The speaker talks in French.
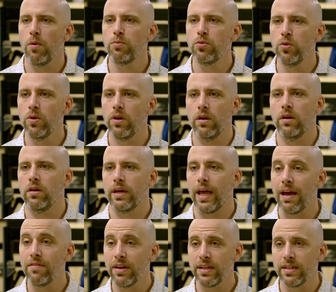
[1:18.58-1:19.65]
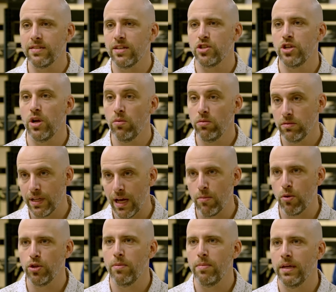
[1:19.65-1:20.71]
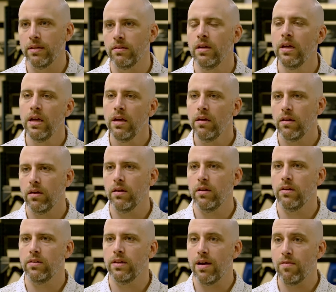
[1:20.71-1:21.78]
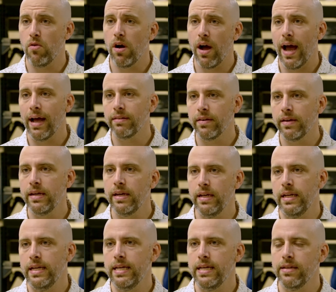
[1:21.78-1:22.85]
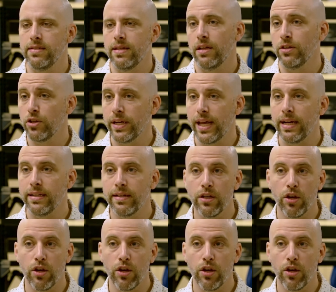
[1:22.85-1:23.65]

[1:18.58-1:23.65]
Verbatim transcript: pu euh, gravir les échelons dans mon domaine, d'avoir atteint les standards de qualité